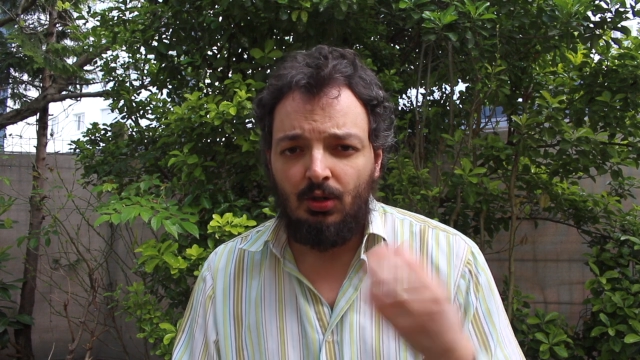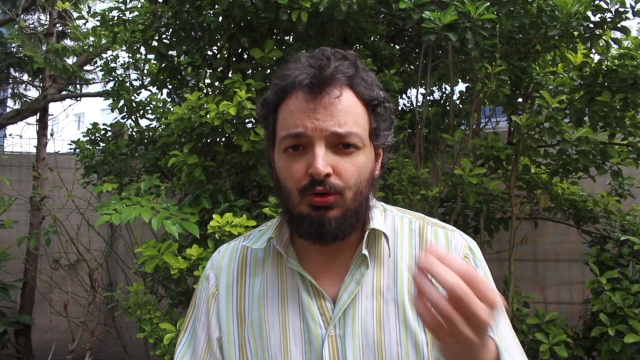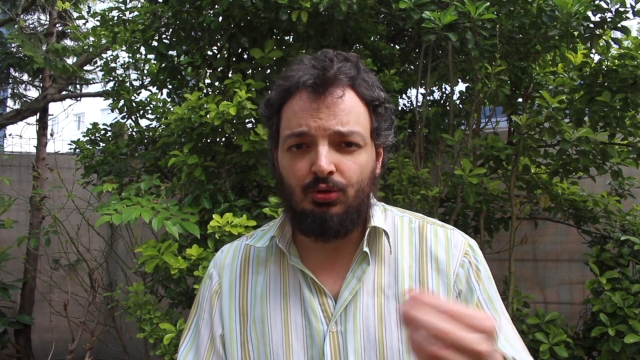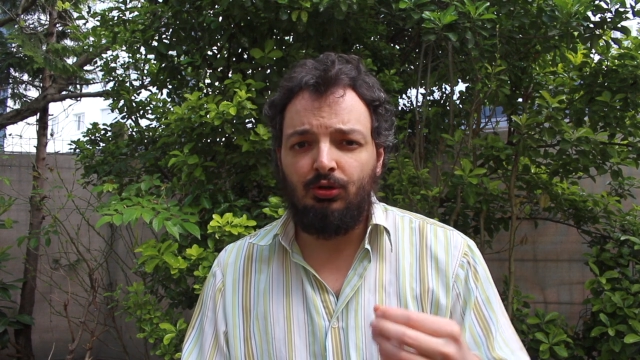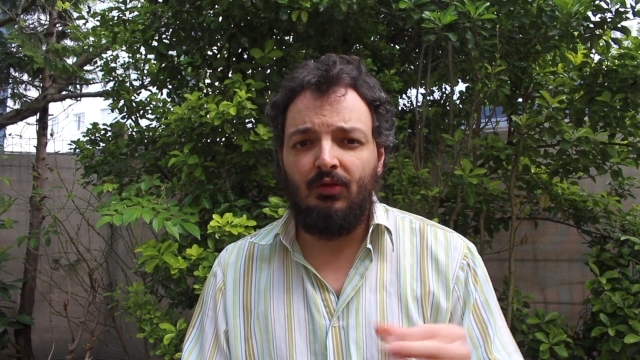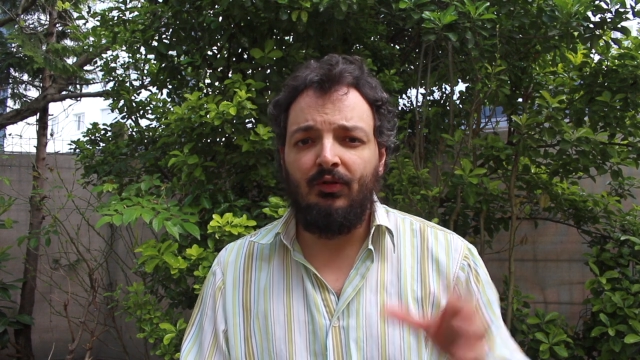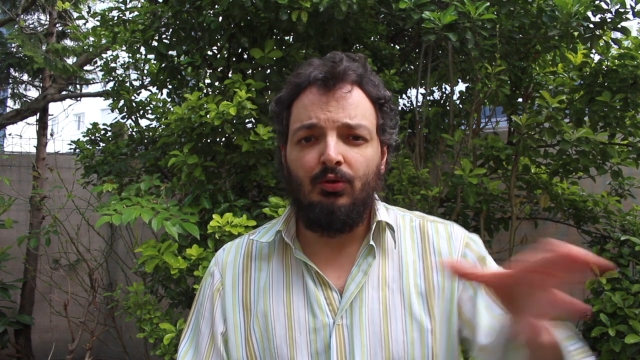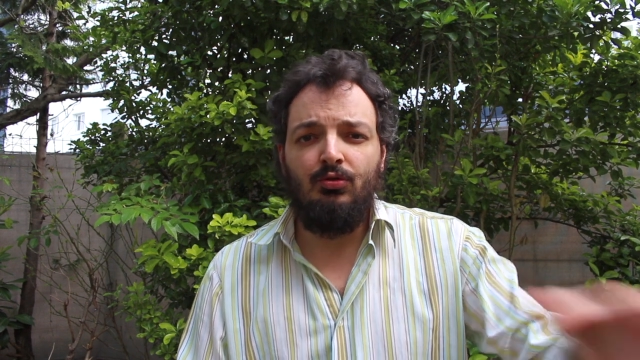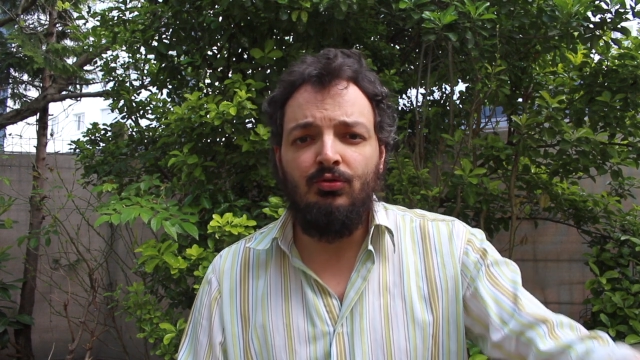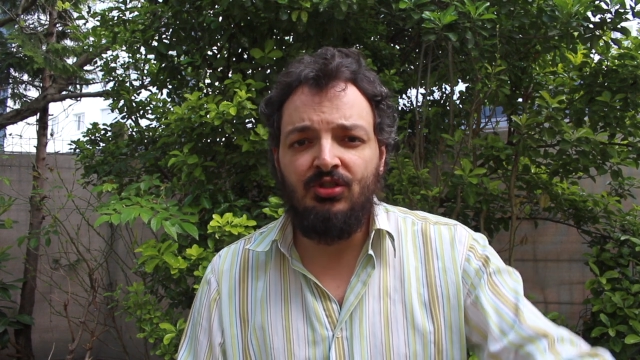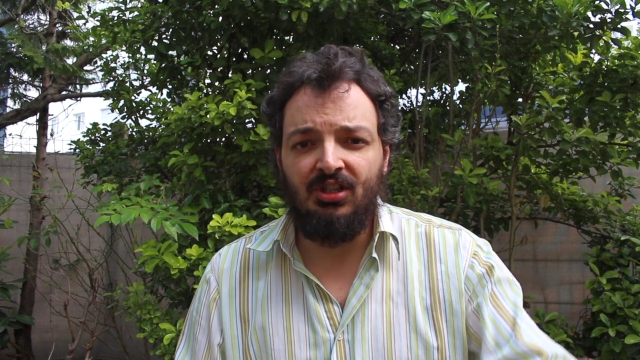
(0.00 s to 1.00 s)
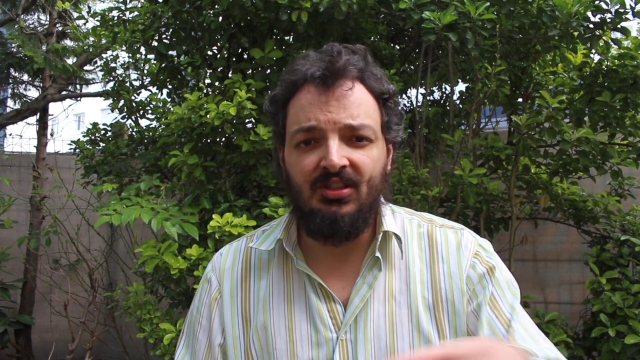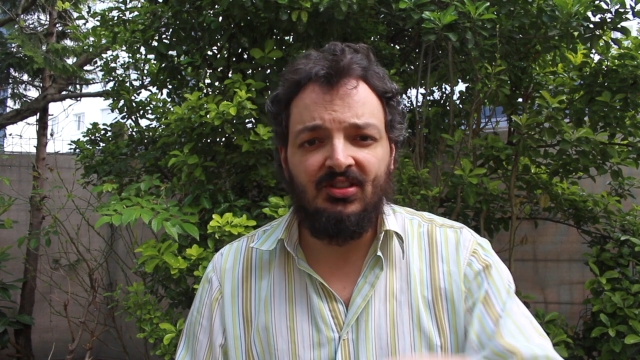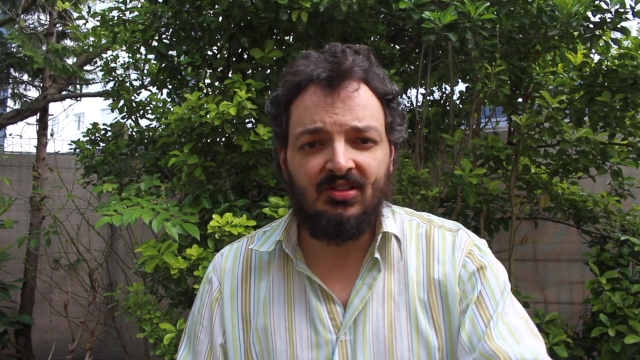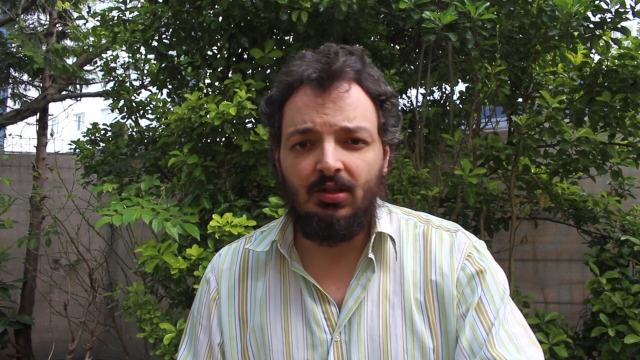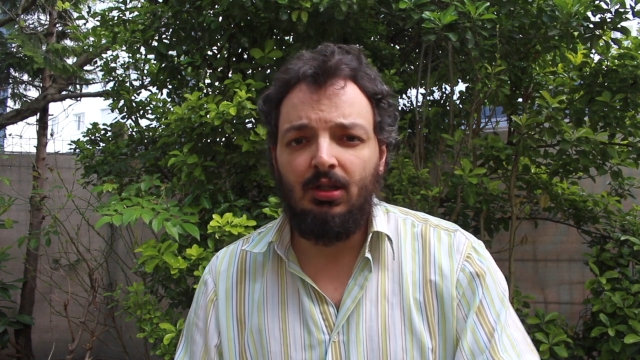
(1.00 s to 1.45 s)
je t'offre une
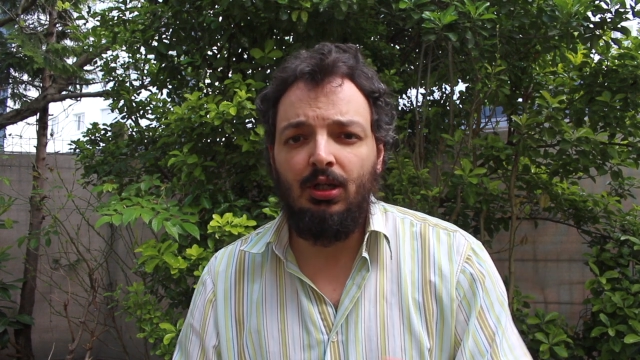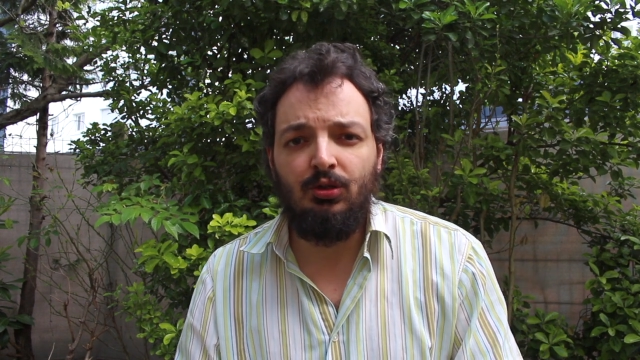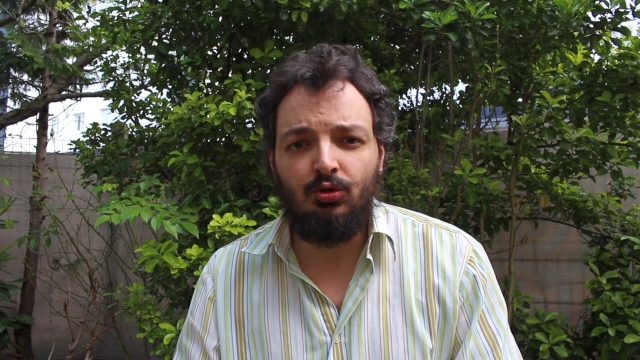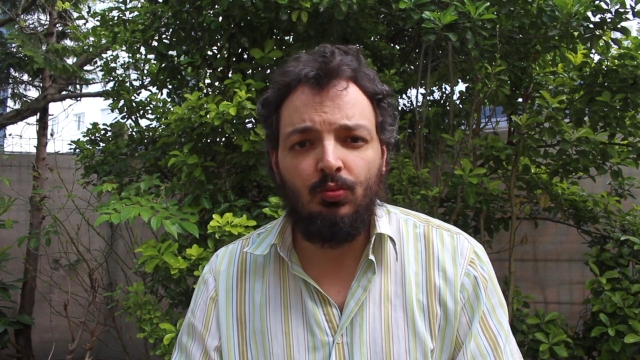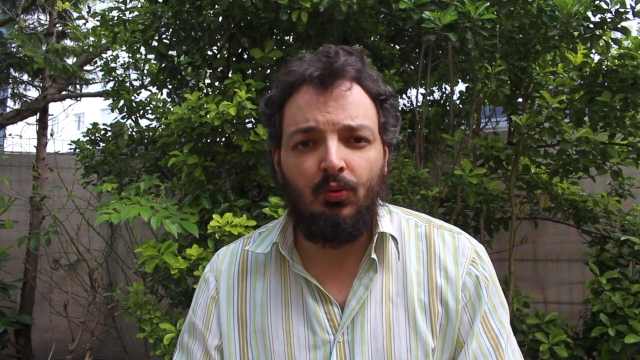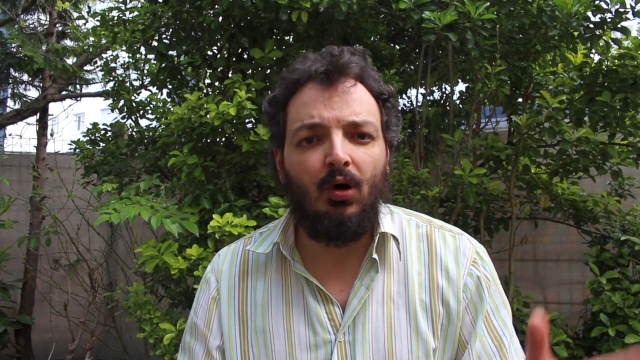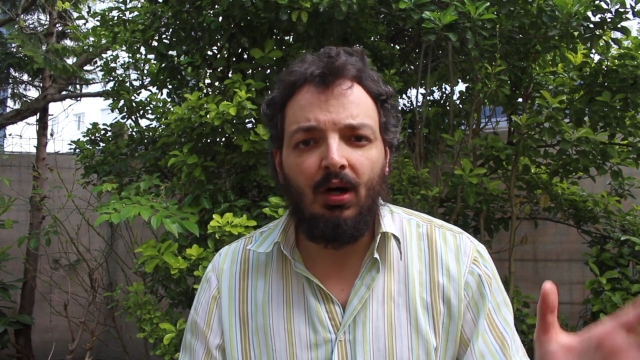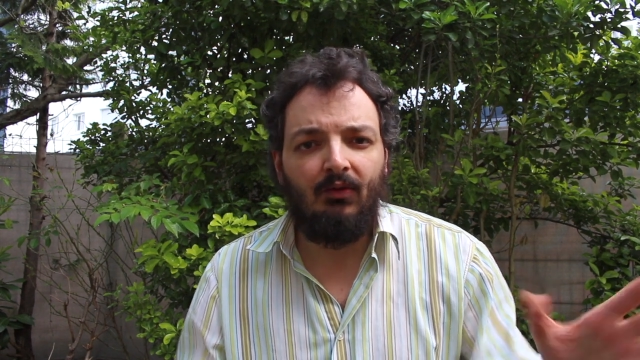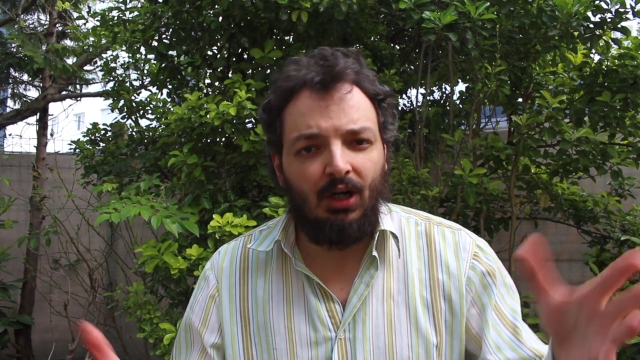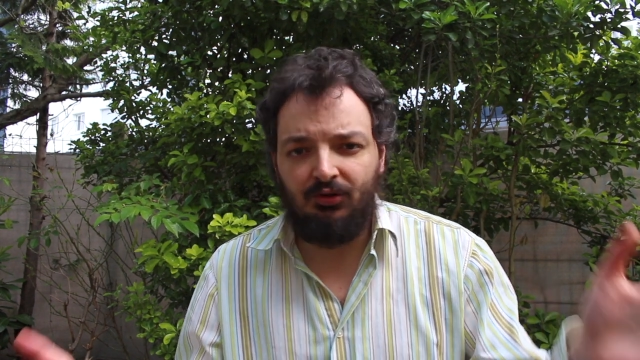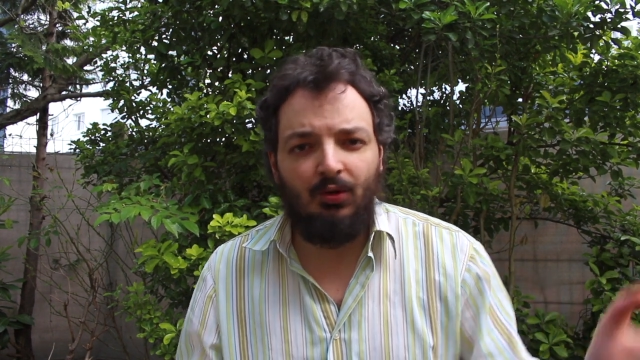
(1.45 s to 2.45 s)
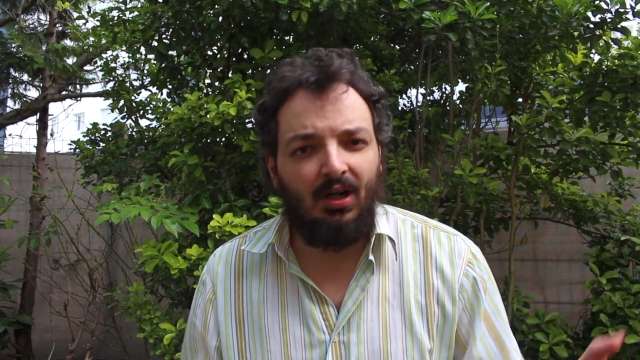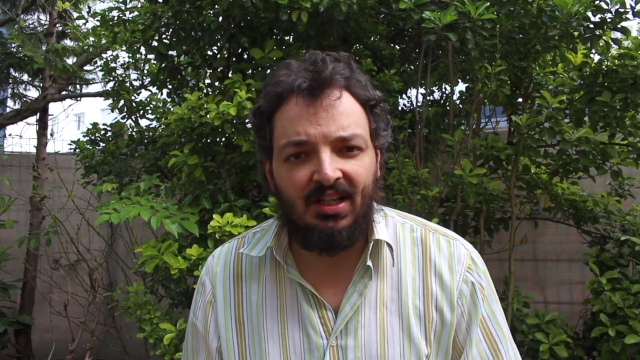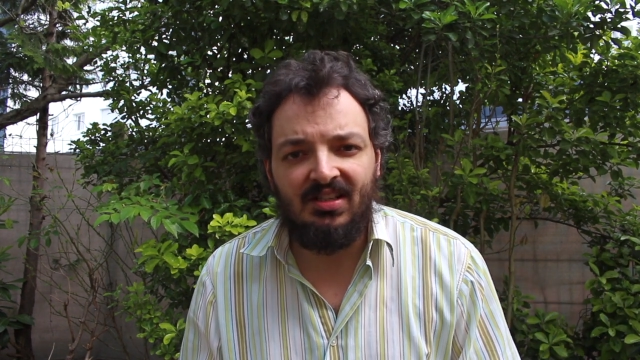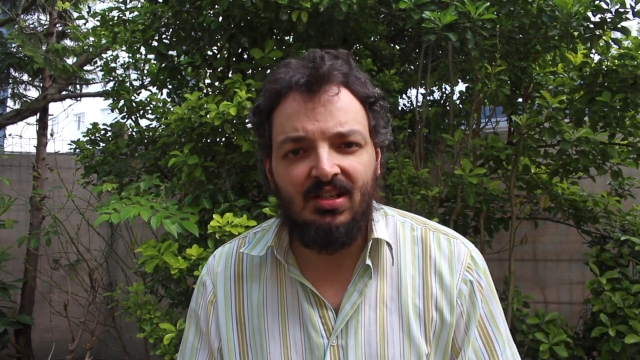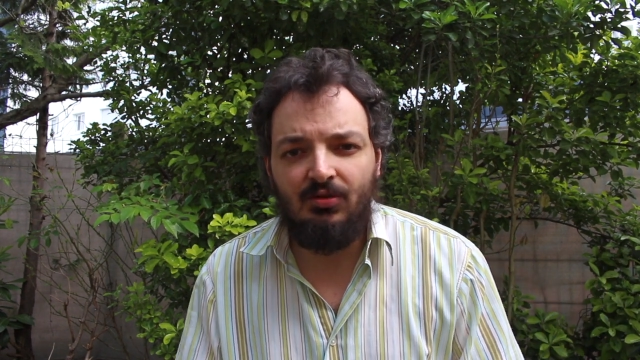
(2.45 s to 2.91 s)
génisse et tu pourras, voilà, auras
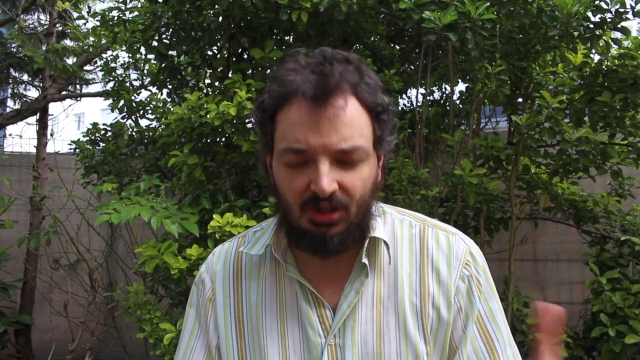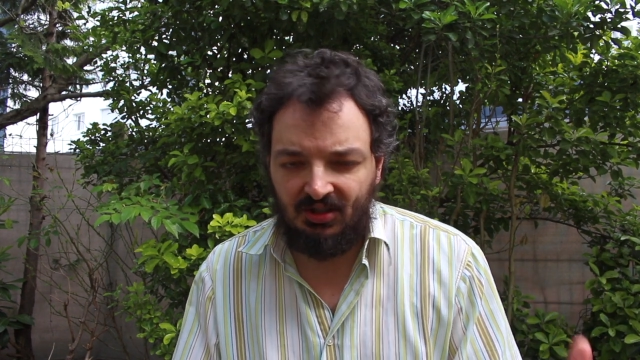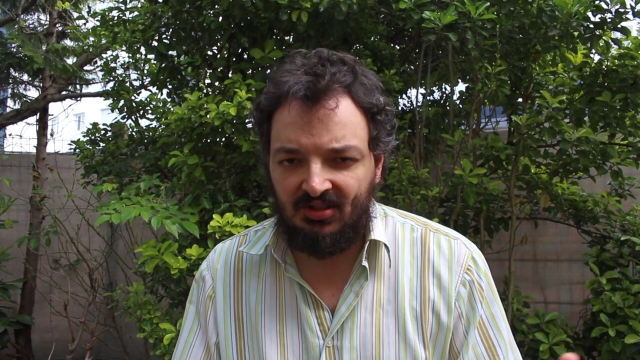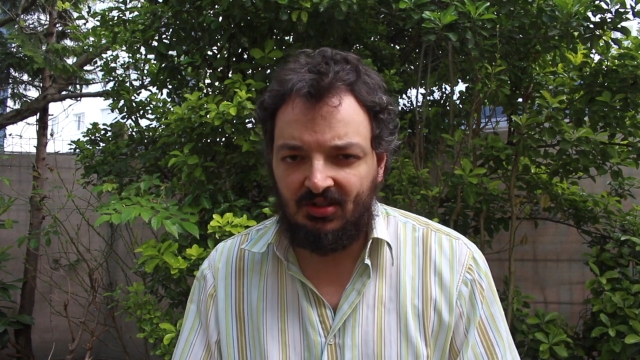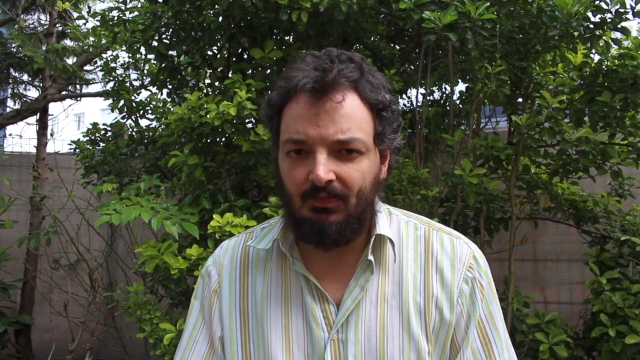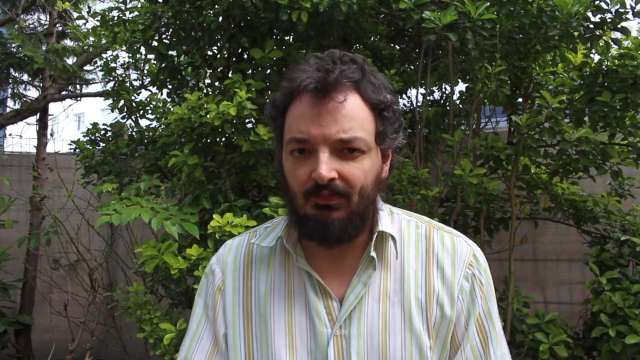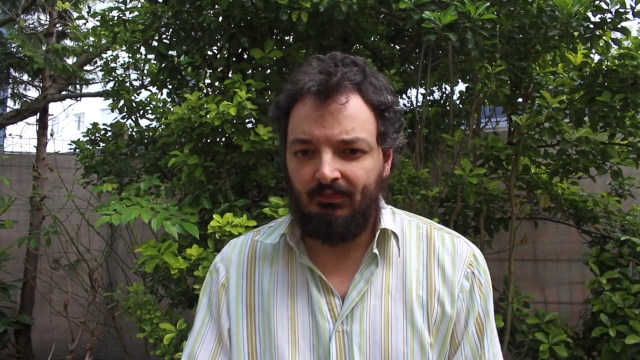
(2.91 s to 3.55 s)
gagné une génisse.